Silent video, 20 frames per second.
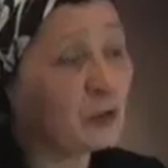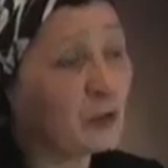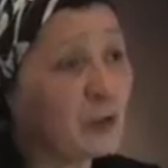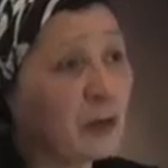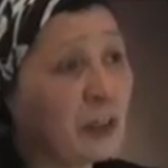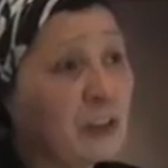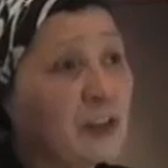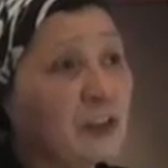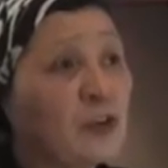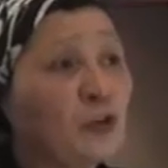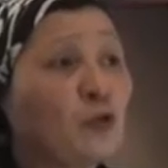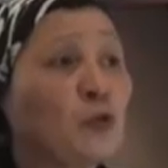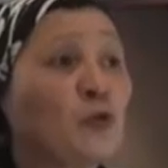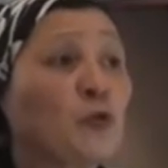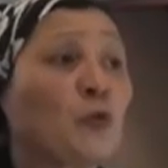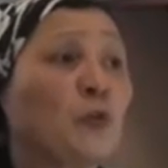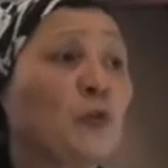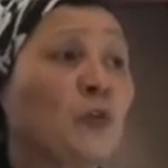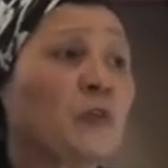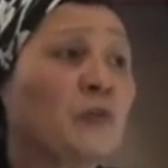что в кассе
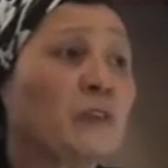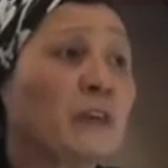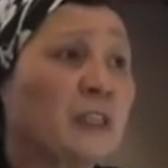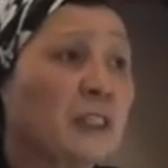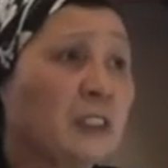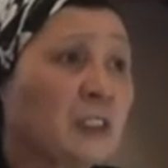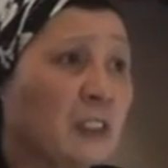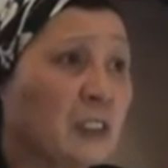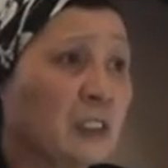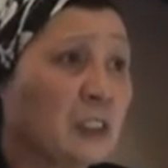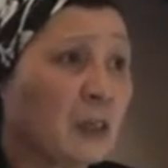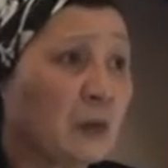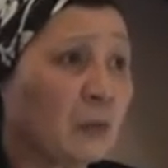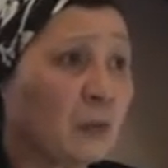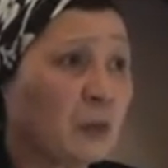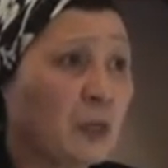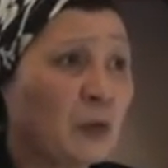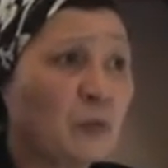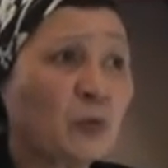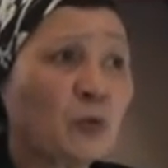что творится там,
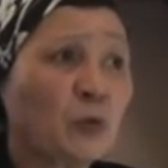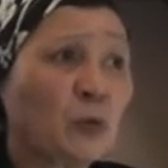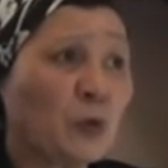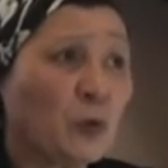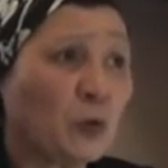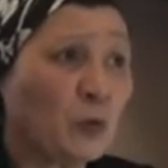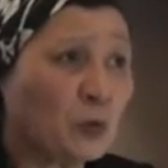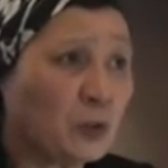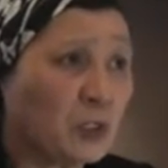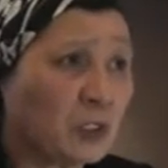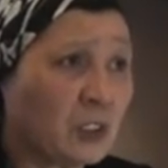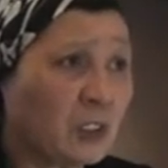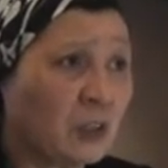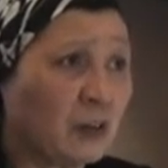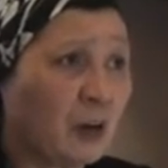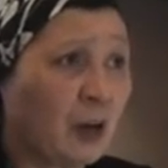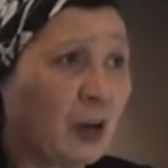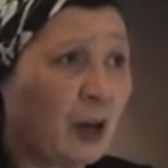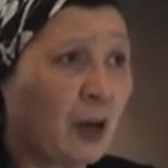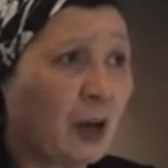там сколько
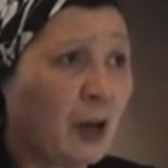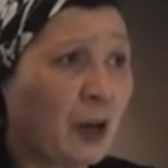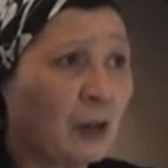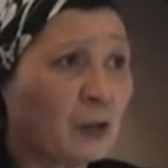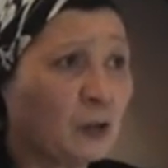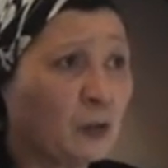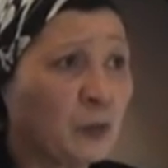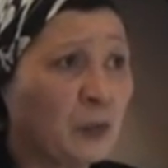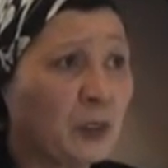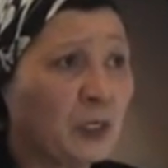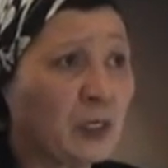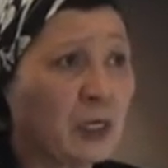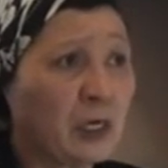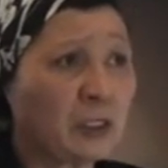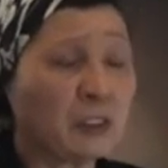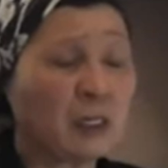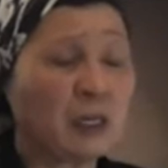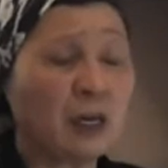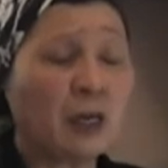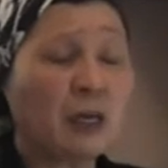очереди, а особенно
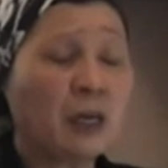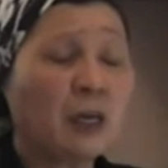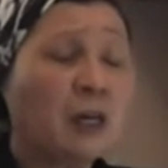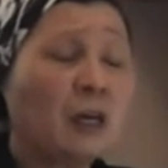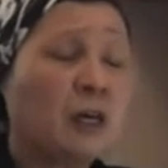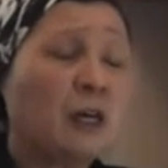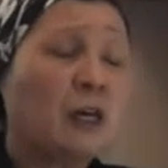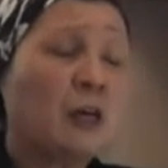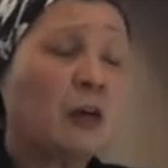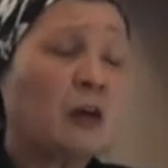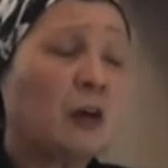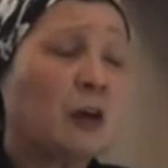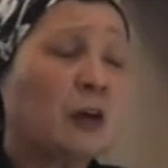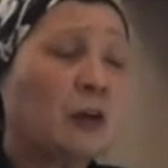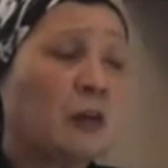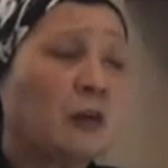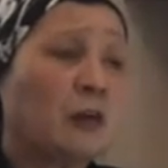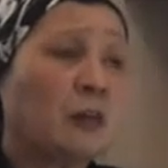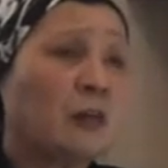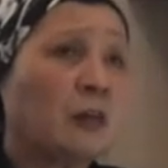когда
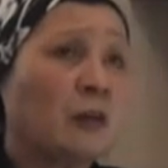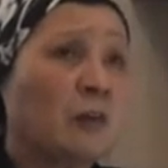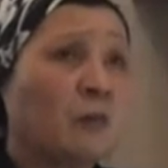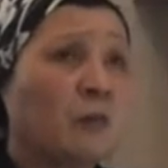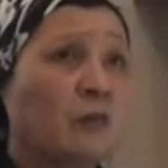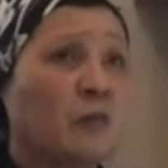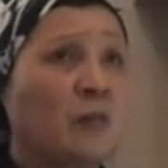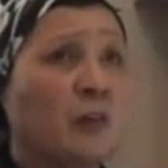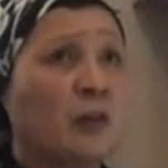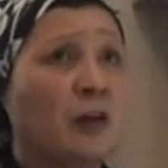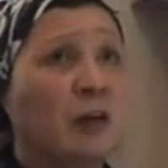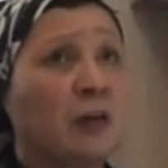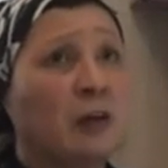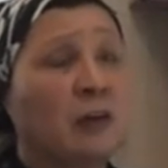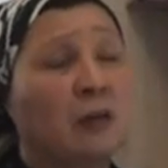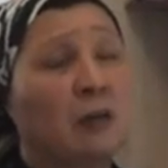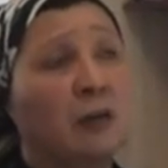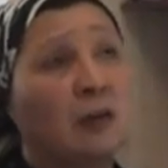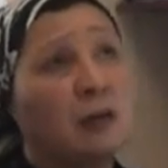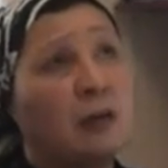а, там
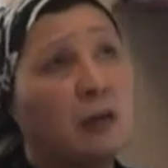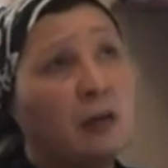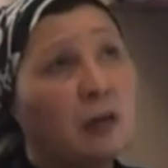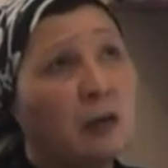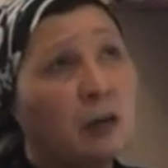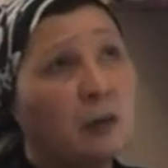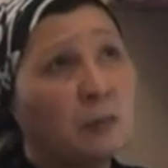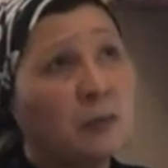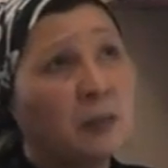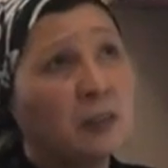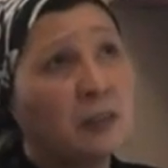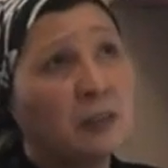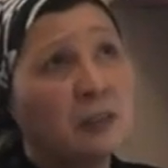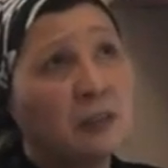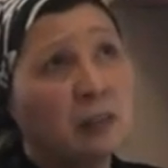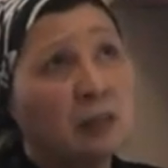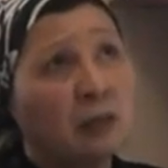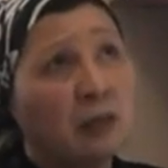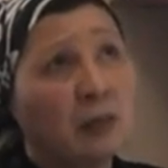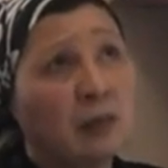Оплата
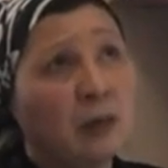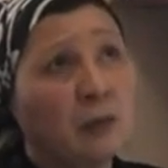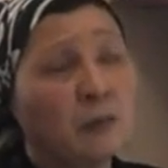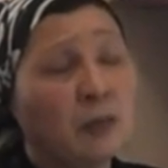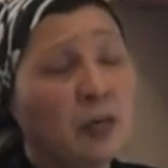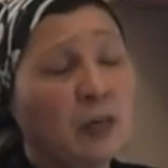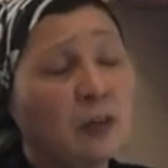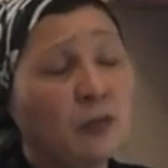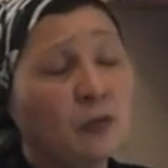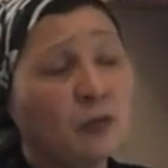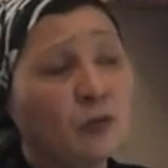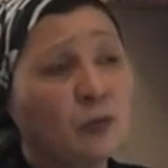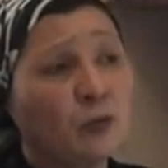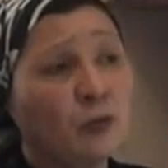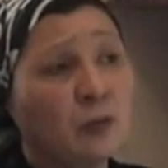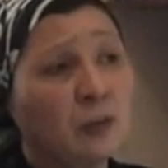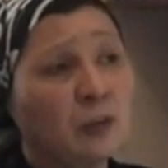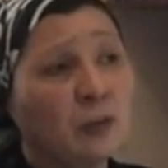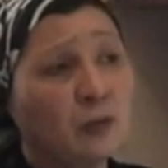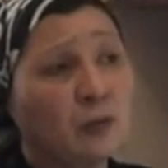за коммунальные
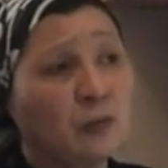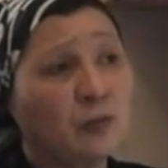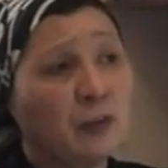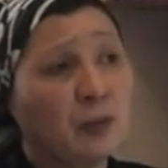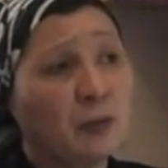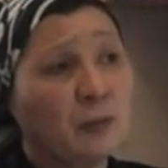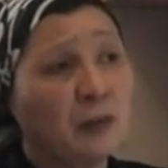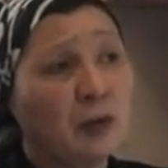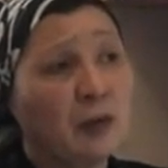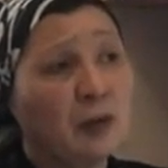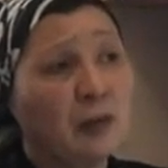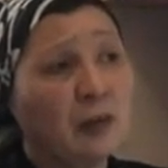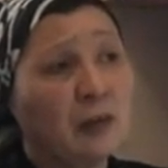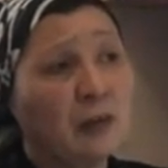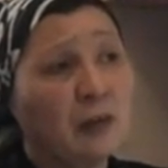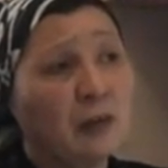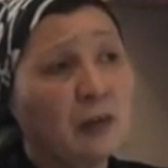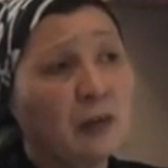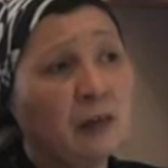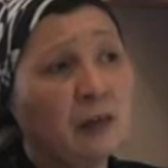услуги идет время
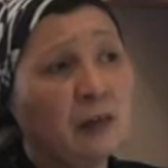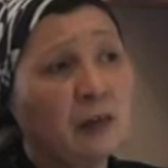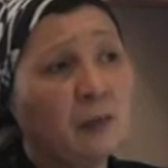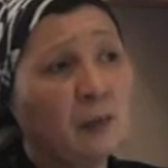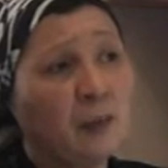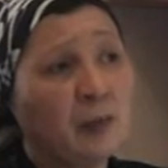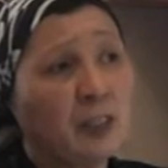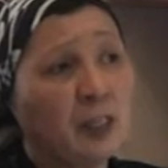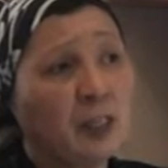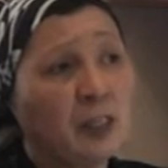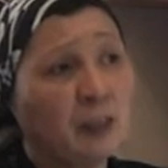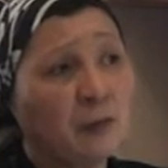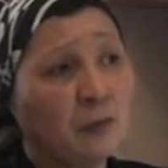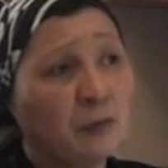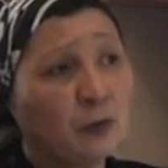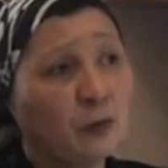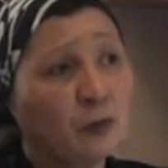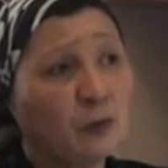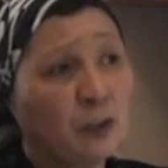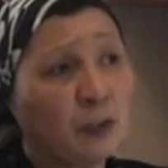и патент,
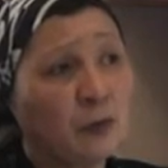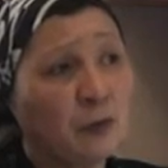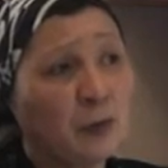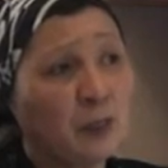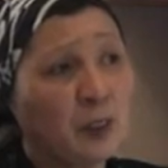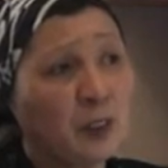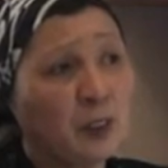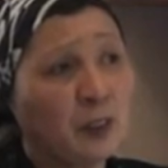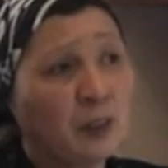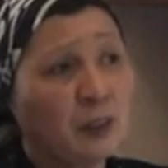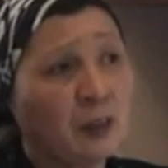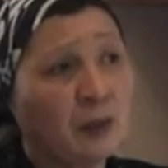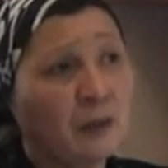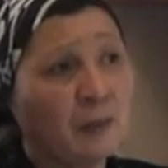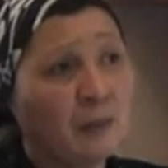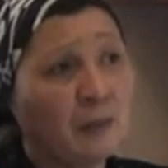получение патента.